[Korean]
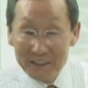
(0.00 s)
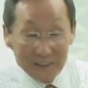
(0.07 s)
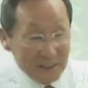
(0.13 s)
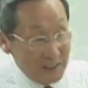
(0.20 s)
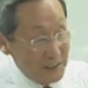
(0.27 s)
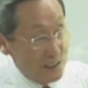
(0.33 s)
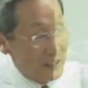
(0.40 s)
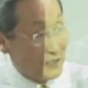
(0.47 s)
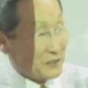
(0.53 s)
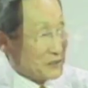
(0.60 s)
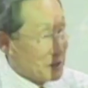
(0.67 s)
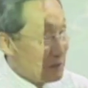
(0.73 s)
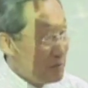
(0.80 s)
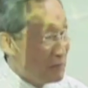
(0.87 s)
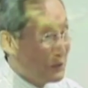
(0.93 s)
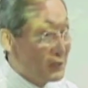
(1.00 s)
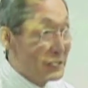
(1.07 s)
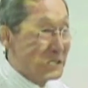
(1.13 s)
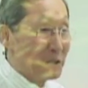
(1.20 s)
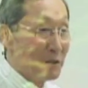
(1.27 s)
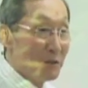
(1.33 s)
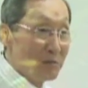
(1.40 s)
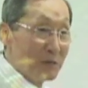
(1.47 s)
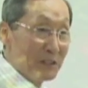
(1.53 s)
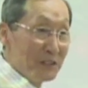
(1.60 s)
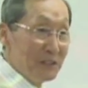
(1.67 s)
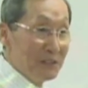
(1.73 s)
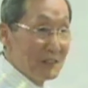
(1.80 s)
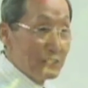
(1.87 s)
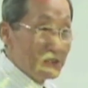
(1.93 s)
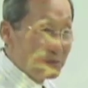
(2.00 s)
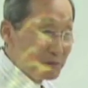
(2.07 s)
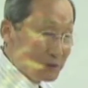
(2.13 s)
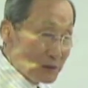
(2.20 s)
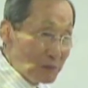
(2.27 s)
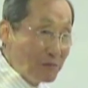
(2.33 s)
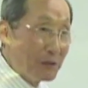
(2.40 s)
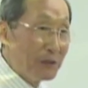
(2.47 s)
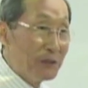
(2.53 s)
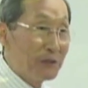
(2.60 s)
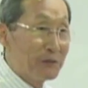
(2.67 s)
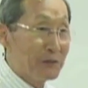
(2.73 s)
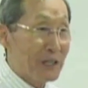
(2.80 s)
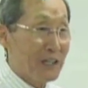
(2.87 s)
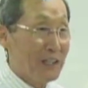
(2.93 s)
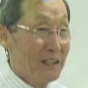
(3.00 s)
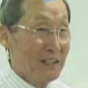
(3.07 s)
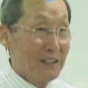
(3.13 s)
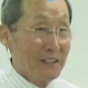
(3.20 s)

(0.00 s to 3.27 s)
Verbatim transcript: 어디에 어떤 변이가 오면은 무슨 병이구나.